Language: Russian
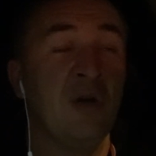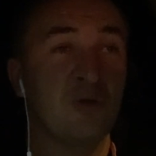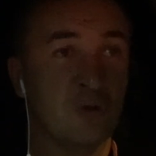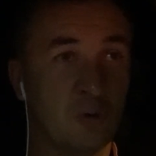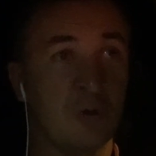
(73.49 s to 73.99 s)

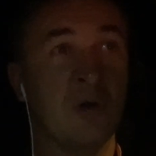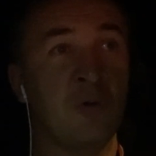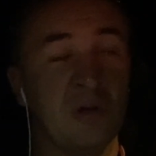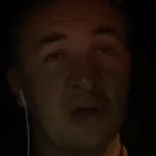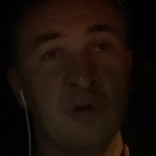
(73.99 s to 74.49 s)
что,
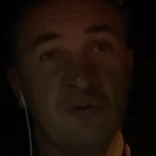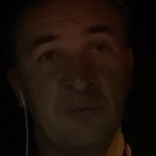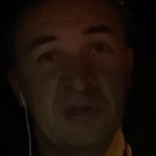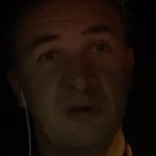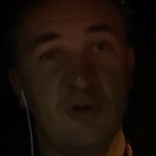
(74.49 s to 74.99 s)
какой район вы
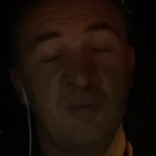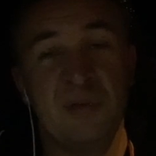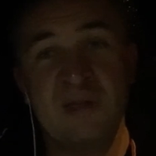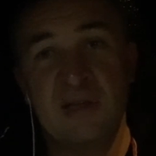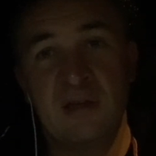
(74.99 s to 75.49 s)
посоветуете
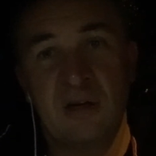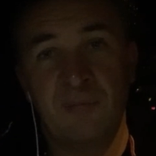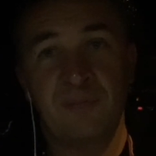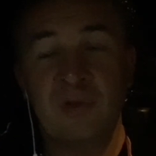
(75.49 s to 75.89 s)
пенсионерам.